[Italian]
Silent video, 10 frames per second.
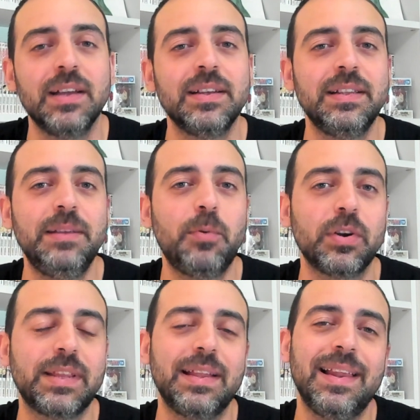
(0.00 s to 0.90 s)
ti
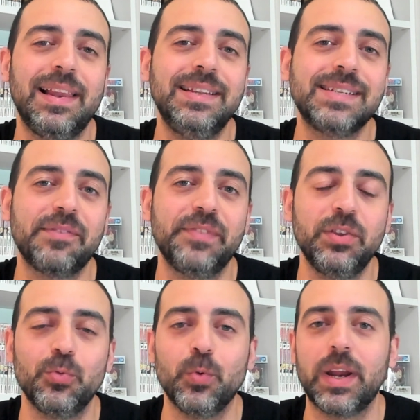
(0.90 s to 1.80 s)
porta a delle
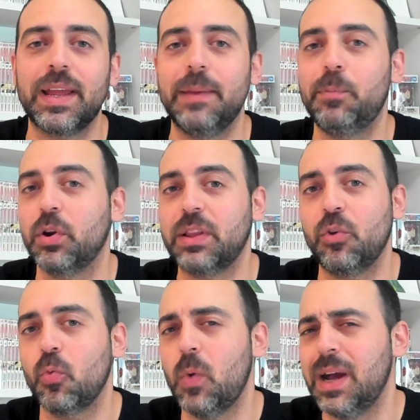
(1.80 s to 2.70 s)
disavventure che
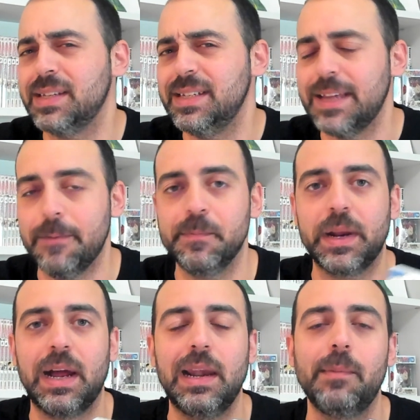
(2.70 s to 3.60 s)
portano quasi
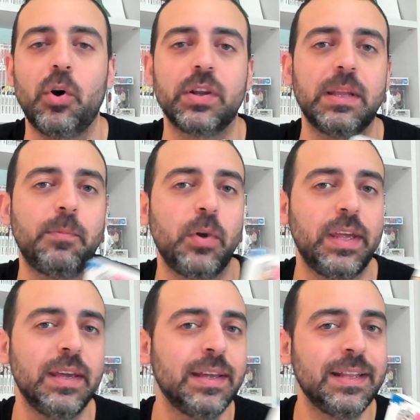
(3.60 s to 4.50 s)
sempre alla morte,
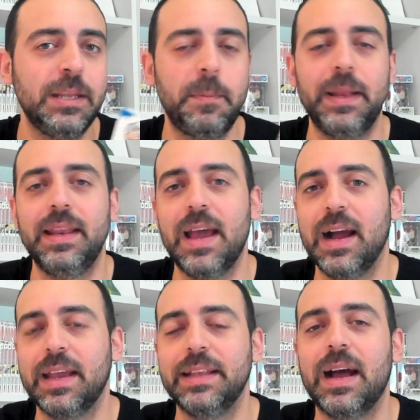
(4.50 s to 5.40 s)
poi dipende
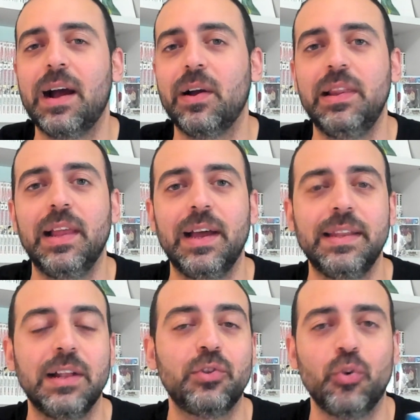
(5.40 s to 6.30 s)
anche dal,
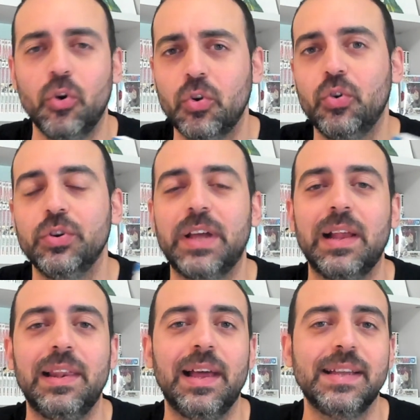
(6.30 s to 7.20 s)
dal tocco,
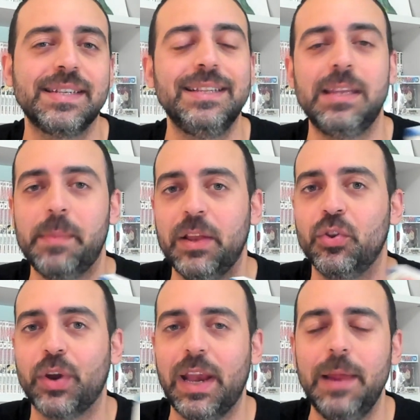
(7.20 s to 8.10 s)
dal
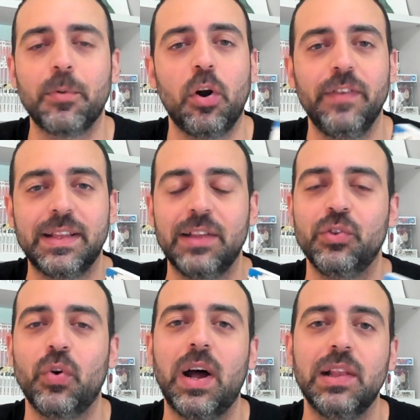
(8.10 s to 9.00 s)
sentimento che lei prova e
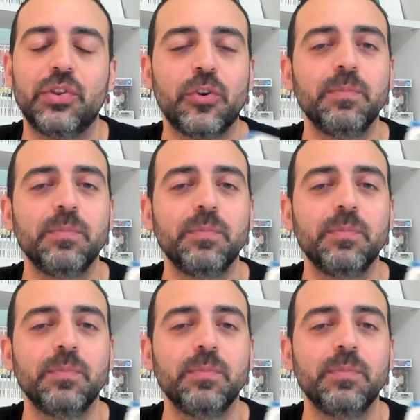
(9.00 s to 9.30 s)
tanto altro.